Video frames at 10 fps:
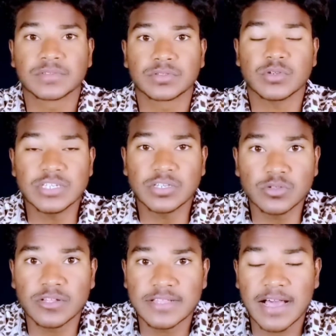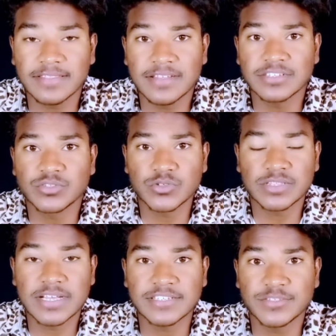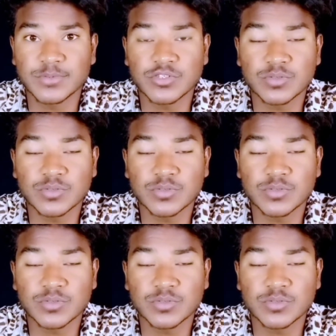तो इनको थोड़ा ध्यान देने की जरूरत है इस वीडियो